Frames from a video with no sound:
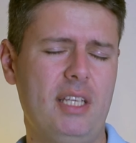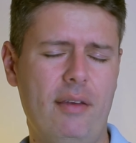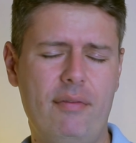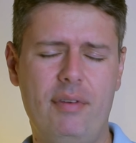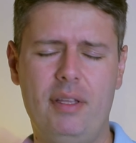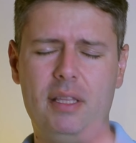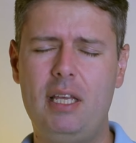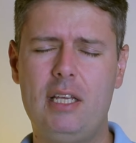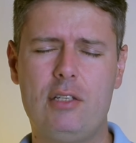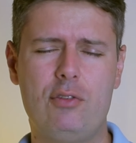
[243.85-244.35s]
Quer
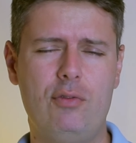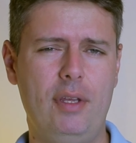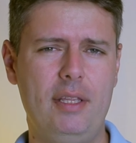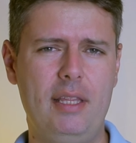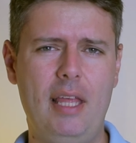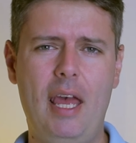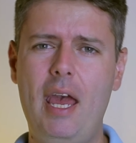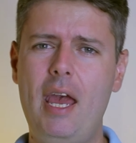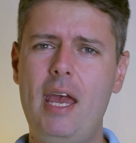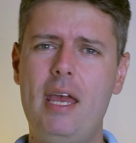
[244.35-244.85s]
vender a sua
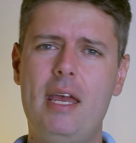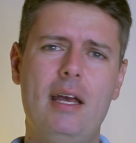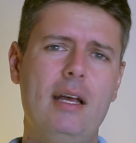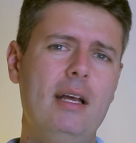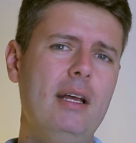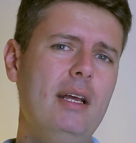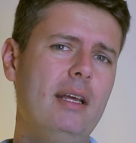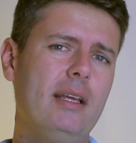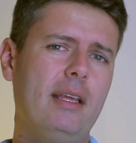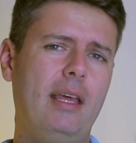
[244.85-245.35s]
ideia,
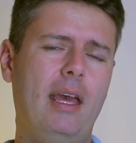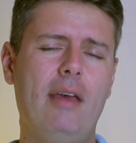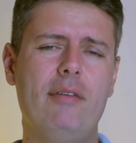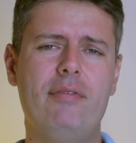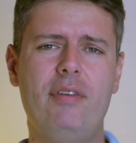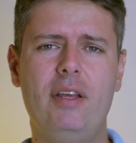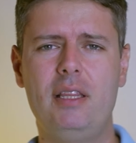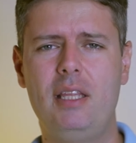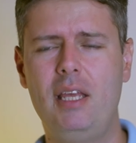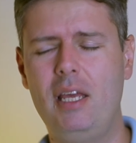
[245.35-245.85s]
quer
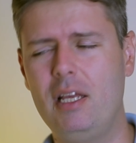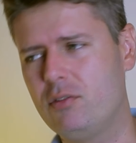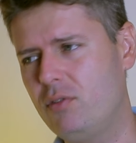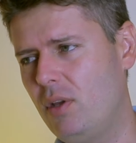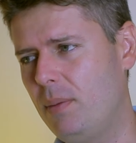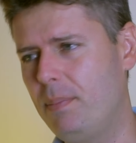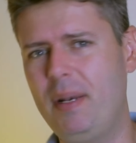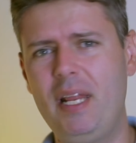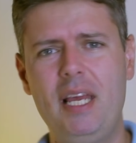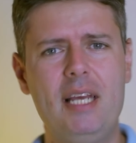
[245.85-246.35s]
vender a
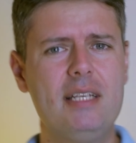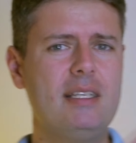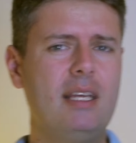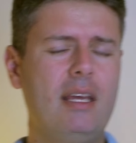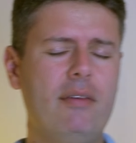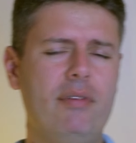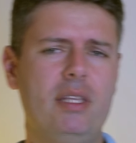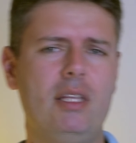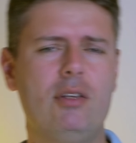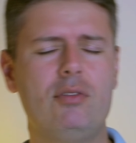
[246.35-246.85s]
sua empresa,
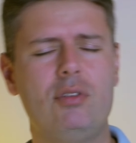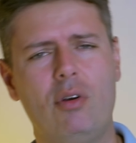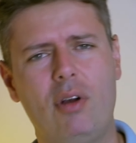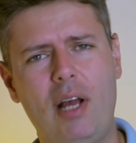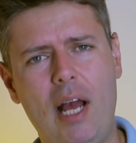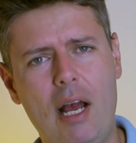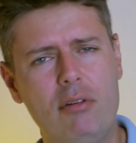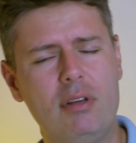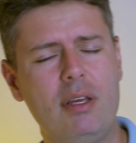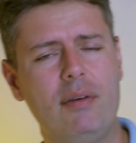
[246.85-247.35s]
quer vender o seu
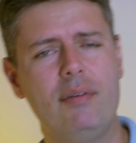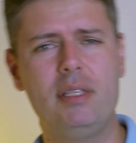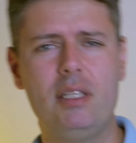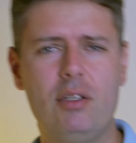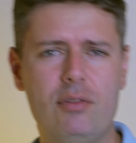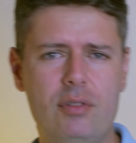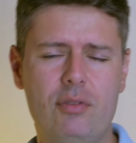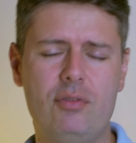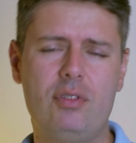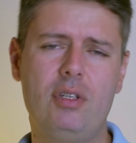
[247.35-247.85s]
carro, quer vender
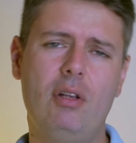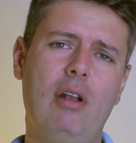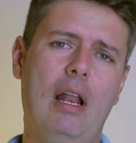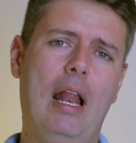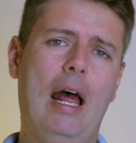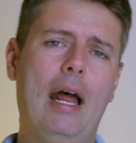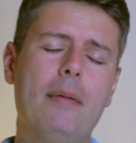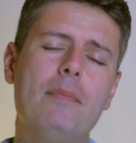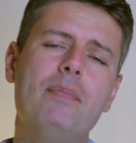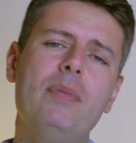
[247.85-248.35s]
o seu
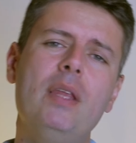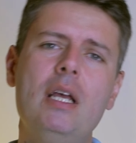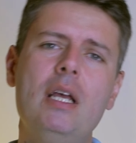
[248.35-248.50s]
celular.